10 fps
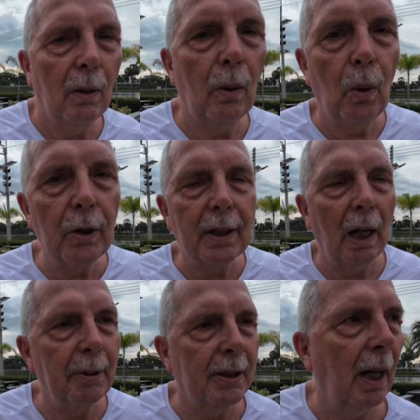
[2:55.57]

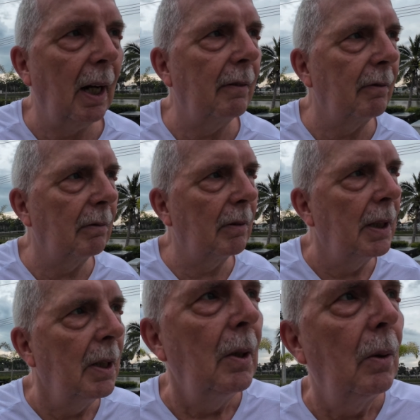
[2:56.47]
Grundkapital
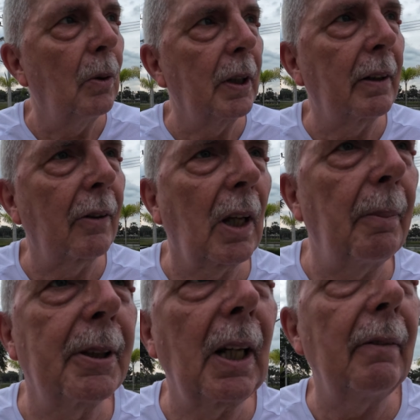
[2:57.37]
oder das
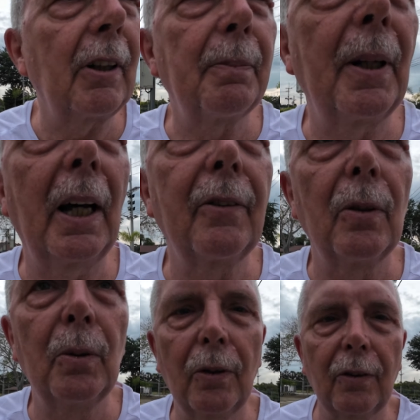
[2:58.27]
Kapital, was man hat,
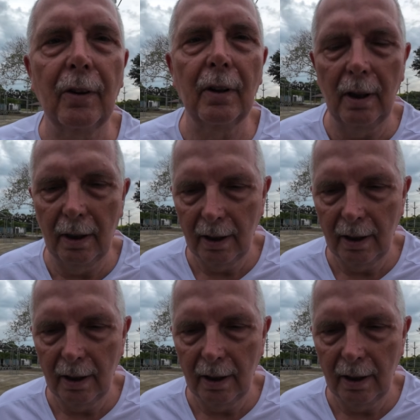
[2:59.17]
zu nutzen,